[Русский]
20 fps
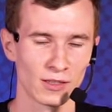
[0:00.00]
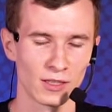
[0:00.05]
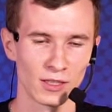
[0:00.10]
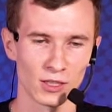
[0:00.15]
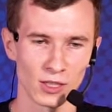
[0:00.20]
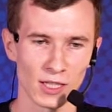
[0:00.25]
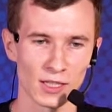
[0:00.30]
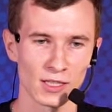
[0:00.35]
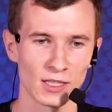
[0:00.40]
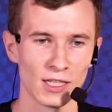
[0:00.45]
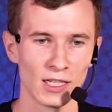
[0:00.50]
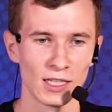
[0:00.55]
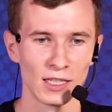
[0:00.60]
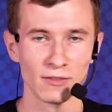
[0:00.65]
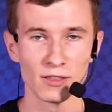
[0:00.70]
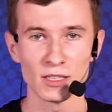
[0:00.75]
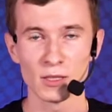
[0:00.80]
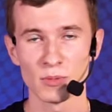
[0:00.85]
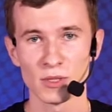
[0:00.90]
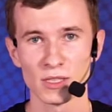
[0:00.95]
решать?
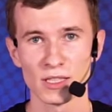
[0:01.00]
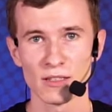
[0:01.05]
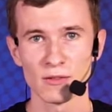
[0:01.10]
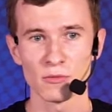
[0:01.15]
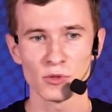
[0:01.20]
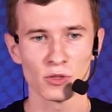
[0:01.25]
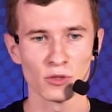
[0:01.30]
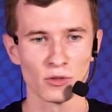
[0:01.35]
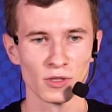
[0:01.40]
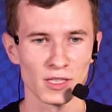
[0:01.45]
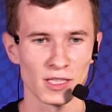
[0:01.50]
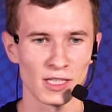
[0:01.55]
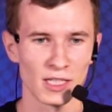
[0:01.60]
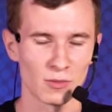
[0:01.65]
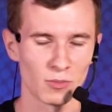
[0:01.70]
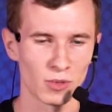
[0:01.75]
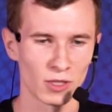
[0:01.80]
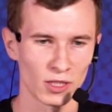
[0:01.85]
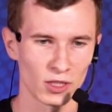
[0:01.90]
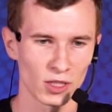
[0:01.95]
Давайте представим, что у нас
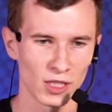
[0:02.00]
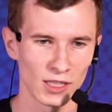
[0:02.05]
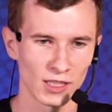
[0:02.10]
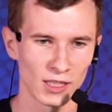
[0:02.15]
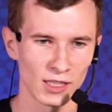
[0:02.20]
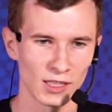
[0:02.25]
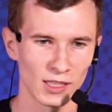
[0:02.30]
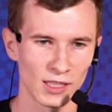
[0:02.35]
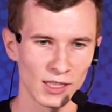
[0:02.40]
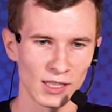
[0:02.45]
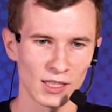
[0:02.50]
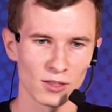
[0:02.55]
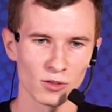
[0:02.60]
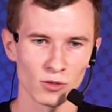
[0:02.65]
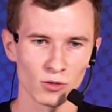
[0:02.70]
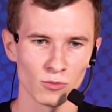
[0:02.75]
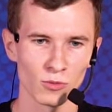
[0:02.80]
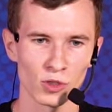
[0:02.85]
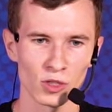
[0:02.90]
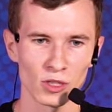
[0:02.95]
есть приложение, и
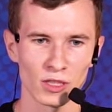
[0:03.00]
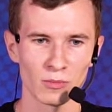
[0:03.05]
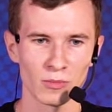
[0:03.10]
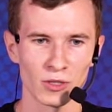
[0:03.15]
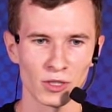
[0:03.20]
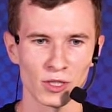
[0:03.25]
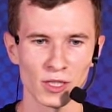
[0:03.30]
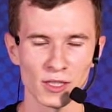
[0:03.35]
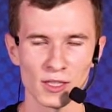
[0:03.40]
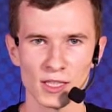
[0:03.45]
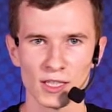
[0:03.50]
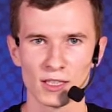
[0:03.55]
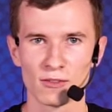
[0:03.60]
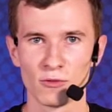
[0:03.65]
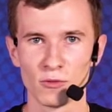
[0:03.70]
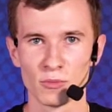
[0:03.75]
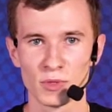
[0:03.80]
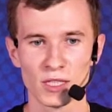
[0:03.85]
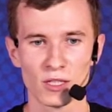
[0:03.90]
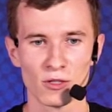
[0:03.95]
оно может обращаться к
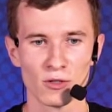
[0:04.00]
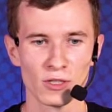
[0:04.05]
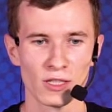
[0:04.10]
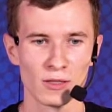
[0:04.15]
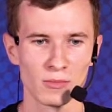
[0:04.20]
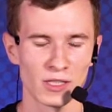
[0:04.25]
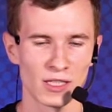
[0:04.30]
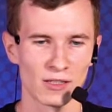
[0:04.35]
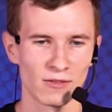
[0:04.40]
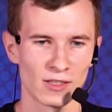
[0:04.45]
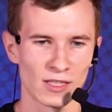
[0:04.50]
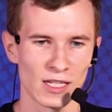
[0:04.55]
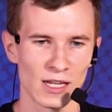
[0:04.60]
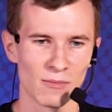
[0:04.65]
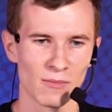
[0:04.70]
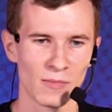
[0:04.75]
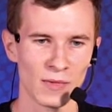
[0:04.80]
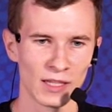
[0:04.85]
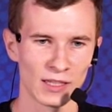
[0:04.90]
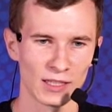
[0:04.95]
двум сторонним
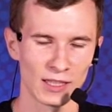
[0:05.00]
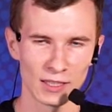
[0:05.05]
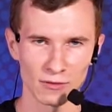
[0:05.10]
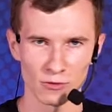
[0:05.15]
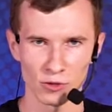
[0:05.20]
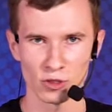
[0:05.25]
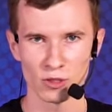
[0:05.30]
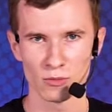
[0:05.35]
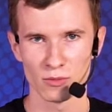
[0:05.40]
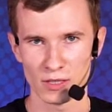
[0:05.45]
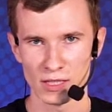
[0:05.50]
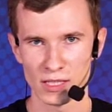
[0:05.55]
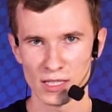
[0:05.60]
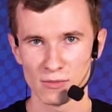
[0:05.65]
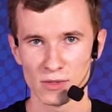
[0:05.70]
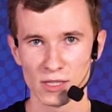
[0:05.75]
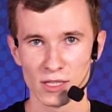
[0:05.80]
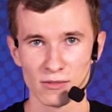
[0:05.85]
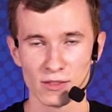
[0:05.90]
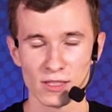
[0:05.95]
сервисам. Для того, чтобы к
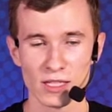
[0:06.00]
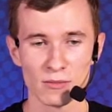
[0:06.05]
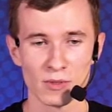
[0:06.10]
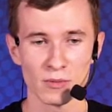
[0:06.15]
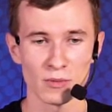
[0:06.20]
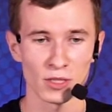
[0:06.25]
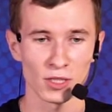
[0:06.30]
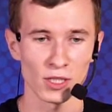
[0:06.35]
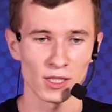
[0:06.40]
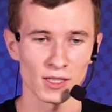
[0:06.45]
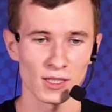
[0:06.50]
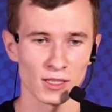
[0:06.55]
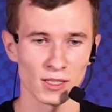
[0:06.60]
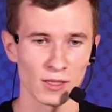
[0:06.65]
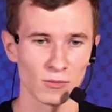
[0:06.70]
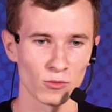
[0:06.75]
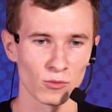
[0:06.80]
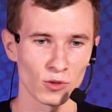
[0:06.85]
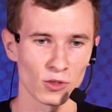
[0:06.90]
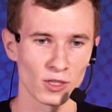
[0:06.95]
этим сервисам обращаться,
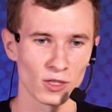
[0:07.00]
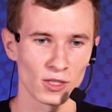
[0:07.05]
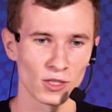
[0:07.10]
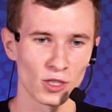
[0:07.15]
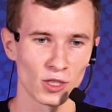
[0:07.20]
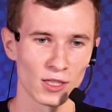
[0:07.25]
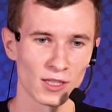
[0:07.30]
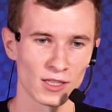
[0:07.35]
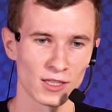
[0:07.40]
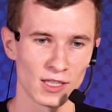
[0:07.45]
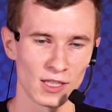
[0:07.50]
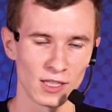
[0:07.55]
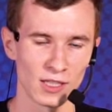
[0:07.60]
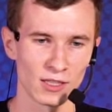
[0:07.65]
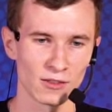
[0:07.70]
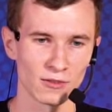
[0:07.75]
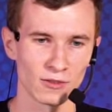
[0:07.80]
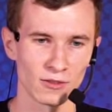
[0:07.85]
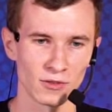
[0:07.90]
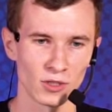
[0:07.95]
нам нужно сначала
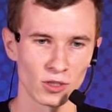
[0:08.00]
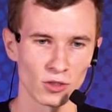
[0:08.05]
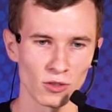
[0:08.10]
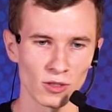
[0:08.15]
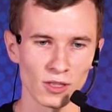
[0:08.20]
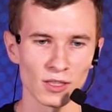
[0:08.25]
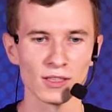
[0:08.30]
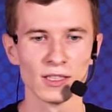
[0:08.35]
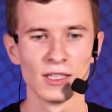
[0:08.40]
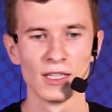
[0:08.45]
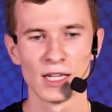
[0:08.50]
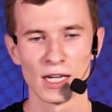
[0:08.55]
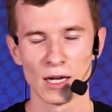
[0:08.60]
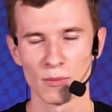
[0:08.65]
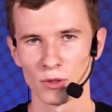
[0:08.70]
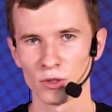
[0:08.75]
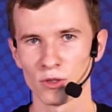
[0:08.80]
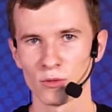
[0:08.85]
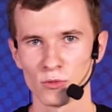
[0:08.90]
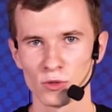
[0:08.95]
сгенерировать токен, а
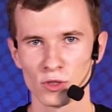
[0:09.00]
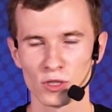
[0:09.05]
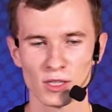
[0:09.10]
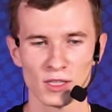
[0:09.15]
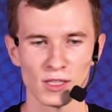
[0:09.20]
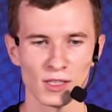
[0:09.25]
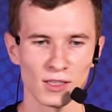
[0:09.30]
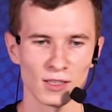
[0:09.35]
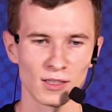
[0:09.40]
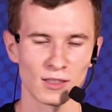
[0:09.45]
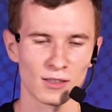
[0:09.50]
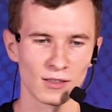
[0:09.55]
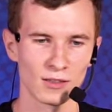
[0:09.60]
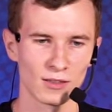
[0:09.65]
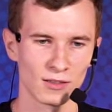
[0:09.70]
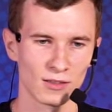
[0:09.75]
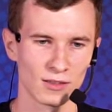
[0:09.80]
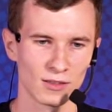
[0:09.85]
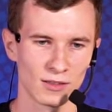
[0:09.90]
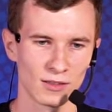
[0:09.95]
потом уже
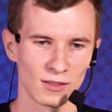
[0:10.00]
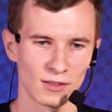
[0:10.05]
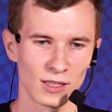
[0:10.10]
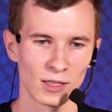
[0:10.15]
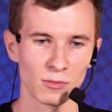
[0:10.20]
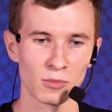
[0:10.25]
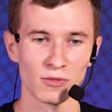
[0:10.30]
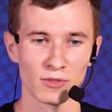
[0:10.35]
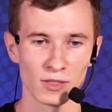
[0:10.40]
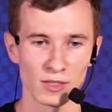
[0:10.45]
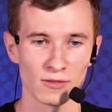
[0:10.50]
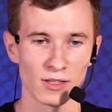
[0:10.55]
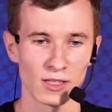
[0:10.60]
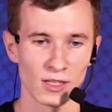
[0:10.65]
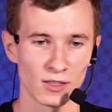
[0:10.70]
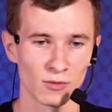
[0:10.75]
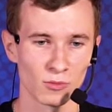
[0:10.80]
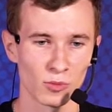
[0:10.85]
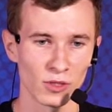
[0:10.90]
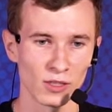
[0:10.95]
э, как бы
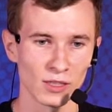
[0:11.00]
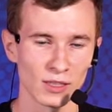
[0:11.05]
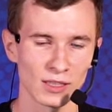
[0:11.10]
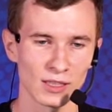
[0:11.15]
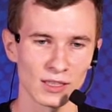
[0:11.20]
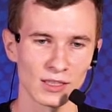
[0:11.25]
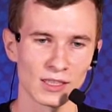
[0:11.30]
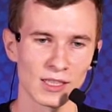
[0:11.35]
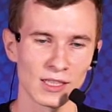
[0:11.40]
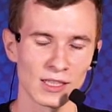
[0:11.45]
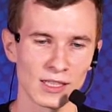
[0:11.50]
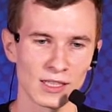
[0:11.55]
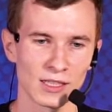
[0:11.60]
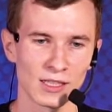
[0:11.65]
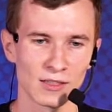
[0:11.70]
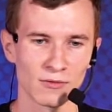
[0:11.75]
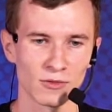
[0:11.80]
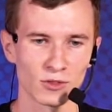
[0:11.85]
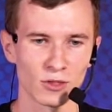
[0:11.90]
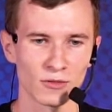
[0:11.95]
вызывать инпоинты этих
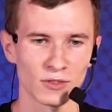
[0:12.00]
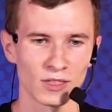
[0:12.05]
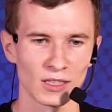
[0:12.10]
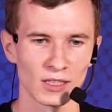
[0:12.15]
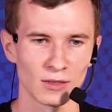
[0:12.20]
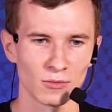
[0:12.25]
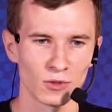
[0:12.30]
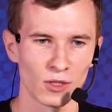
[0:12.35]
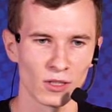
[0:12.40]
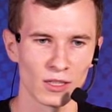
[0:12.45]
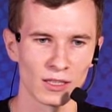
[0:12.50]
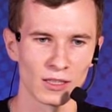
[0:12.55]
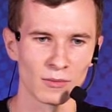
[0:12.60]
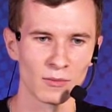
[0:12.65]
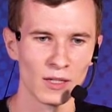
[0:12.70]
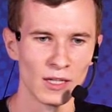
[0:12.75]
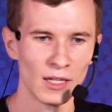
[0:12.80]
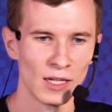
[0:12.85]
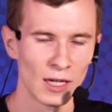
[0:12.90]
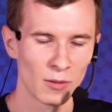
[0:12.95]
сервисов с этим токеном.